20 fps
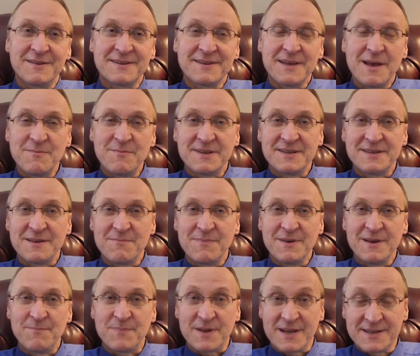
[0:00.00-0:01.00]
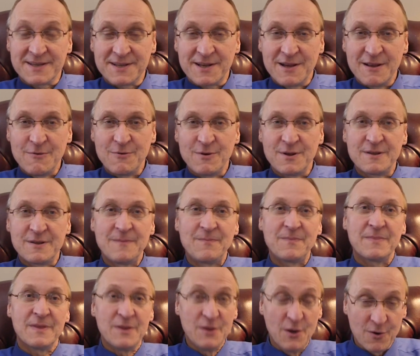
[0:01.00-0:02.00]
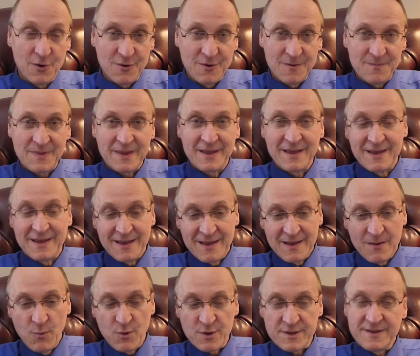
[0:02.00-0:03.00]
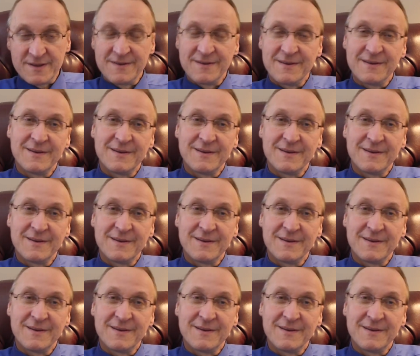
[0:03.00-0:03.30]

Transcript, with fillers: сами себе простреливают ногу. Вот